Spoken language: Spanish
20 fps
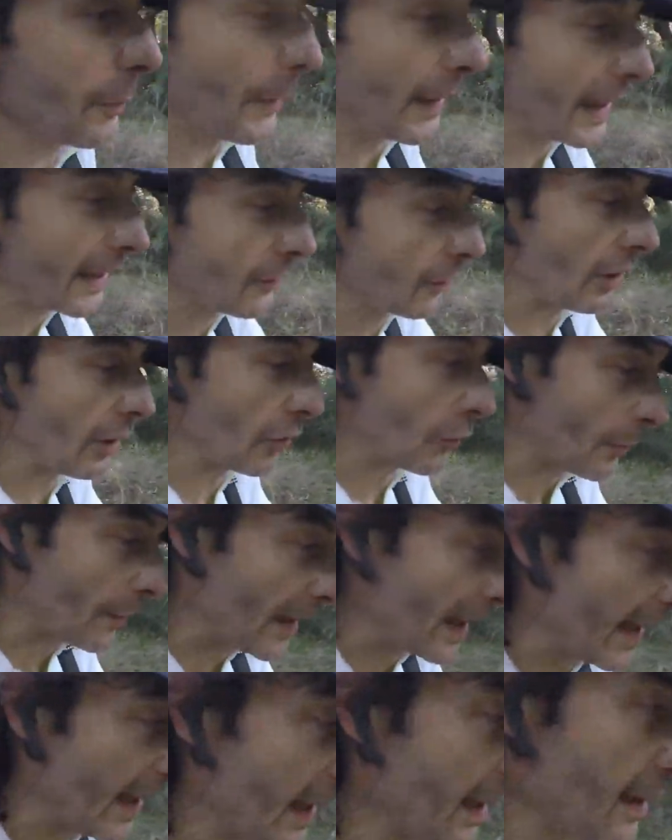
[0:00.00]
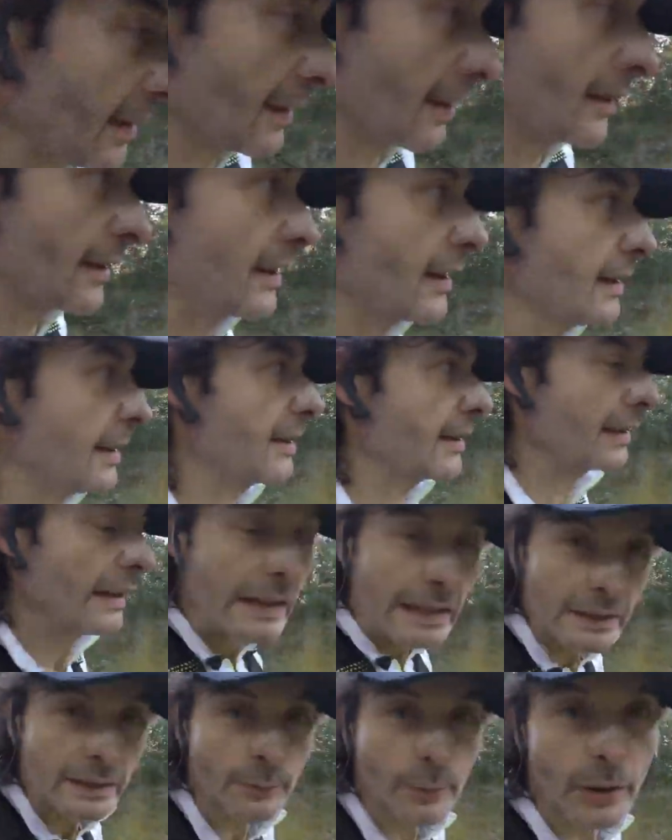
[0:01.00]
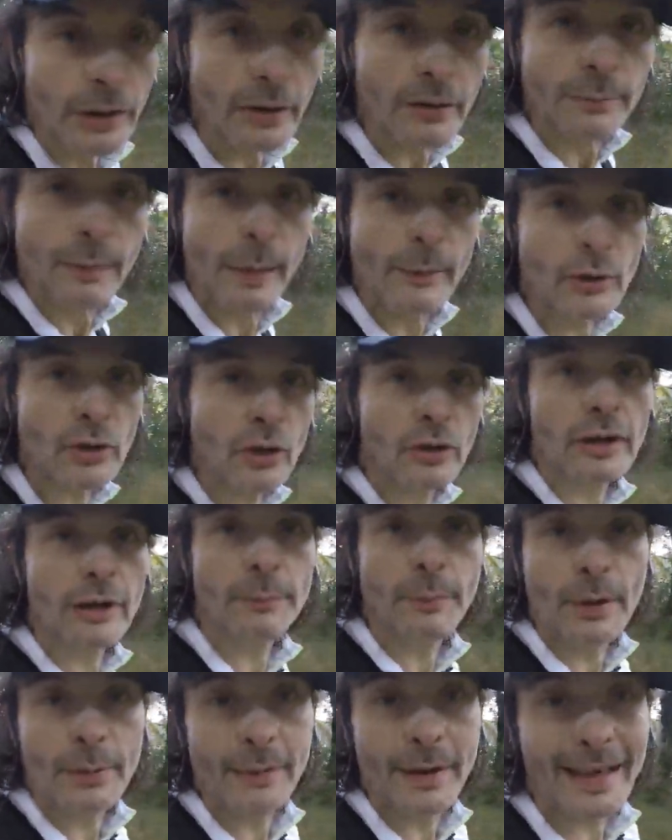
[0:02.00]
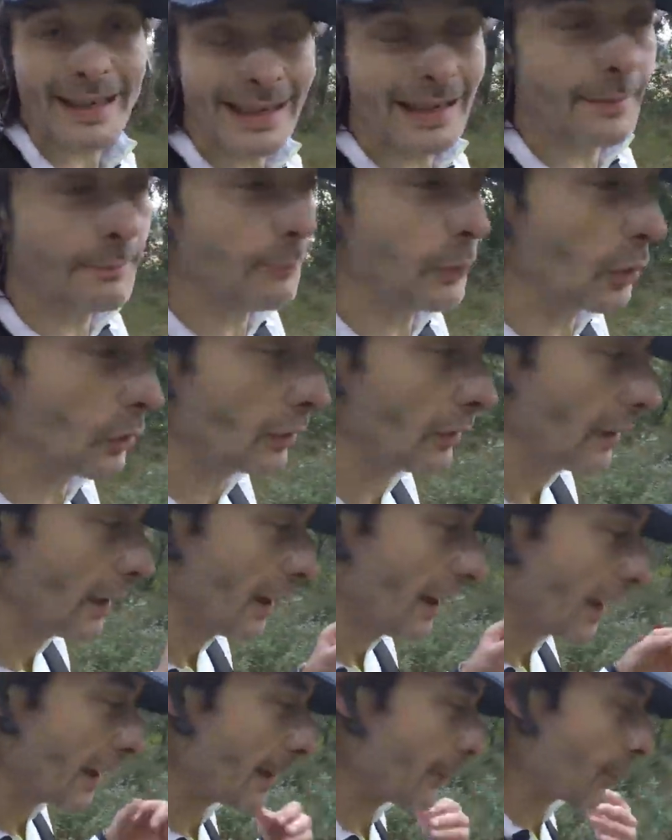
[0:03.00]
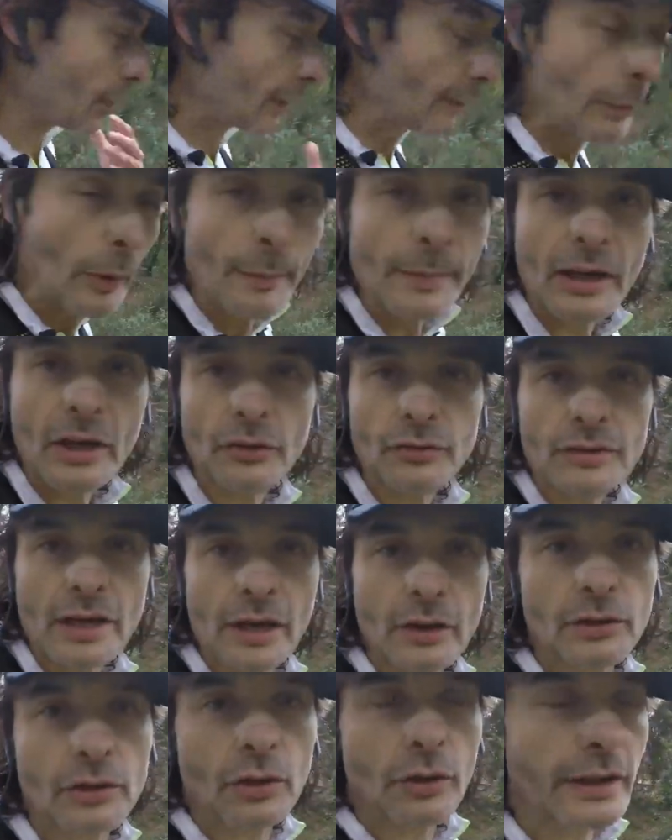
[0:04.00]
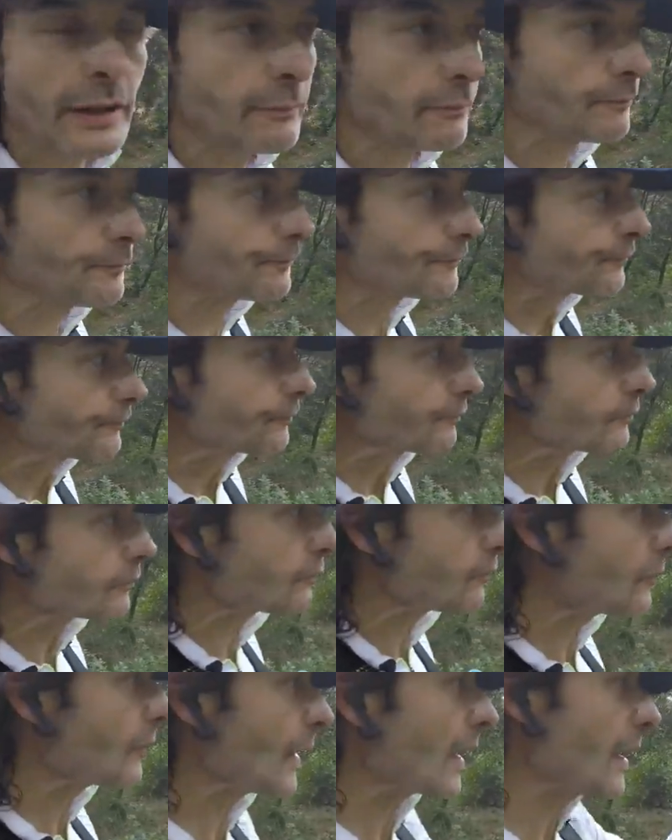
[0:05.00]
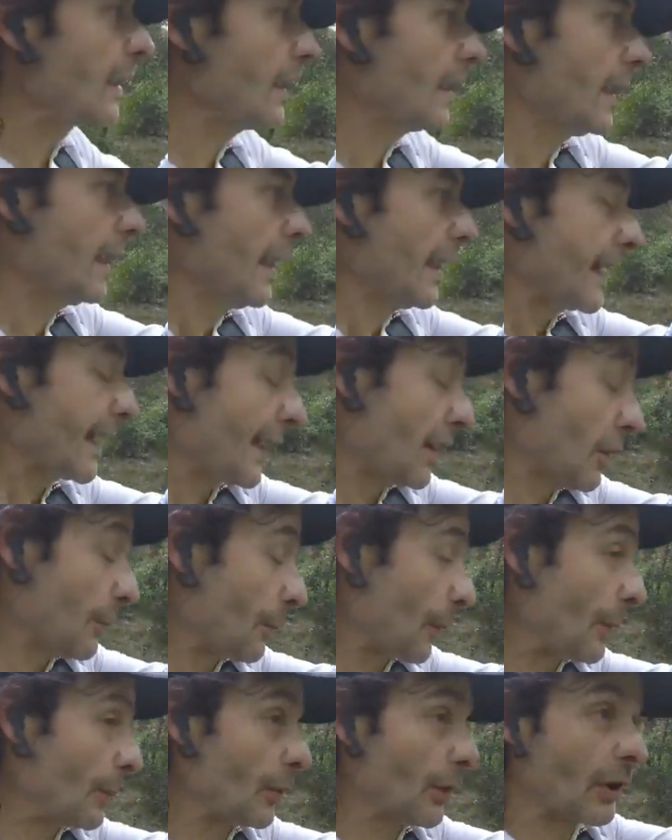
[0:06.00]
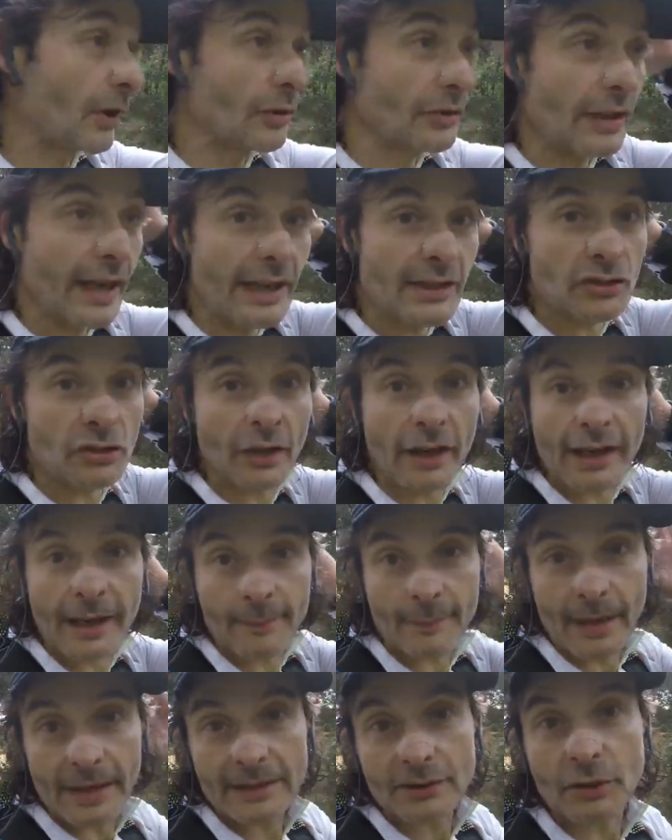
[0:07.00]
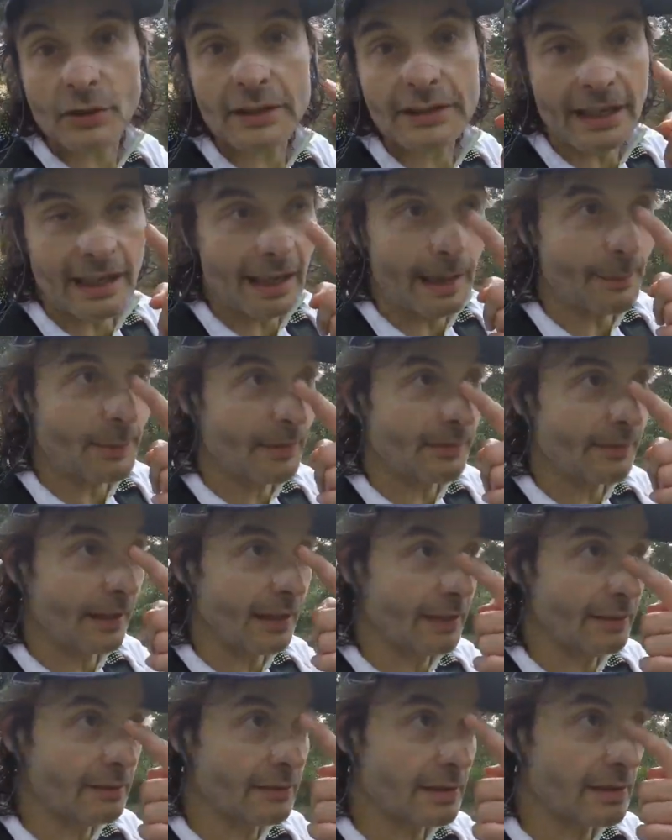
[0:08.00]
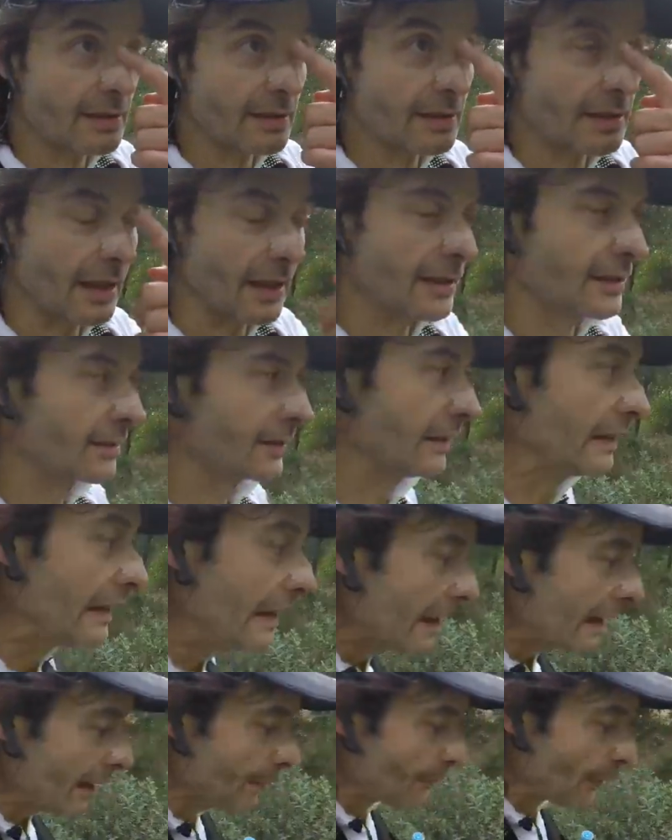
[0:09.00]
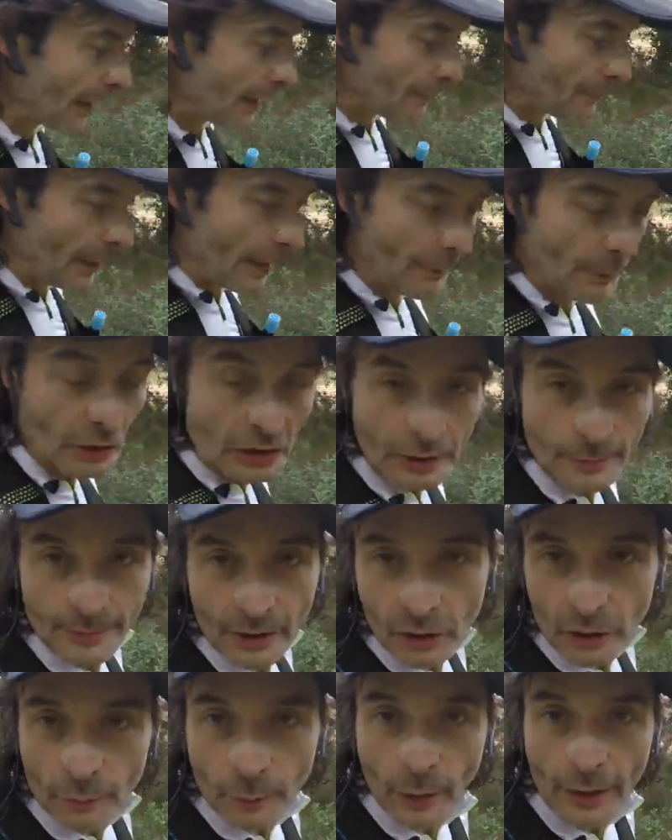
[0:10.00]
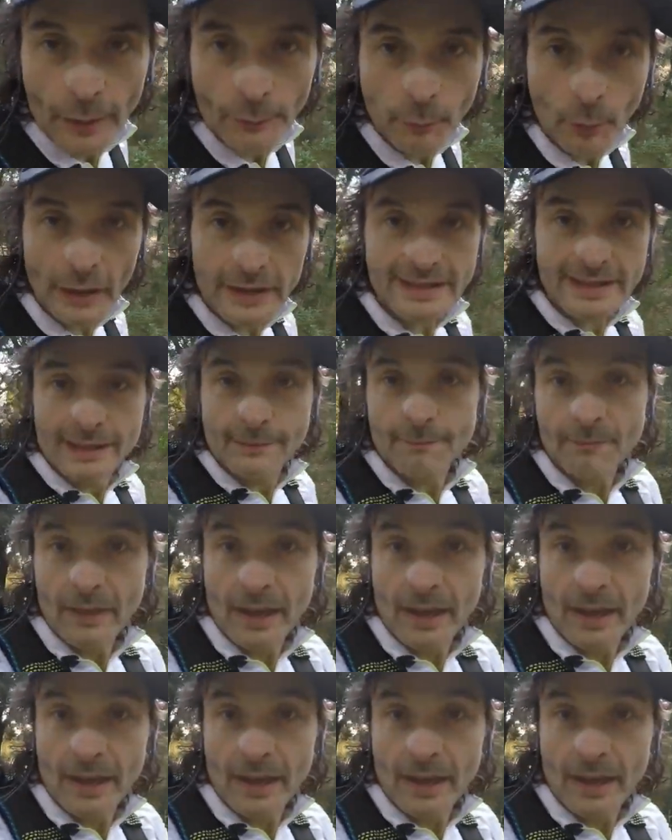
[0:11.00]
para no agobiar. Y bueno, vamos con el primer ejemplo que por ejemplo me he encontrado yo hoy. que nos podemos encontrar? Esto es que me la tengo que quitar la pinza, ¿eh? Cha, cha, cha. Para respirar un poquito mejor. Bueno, pues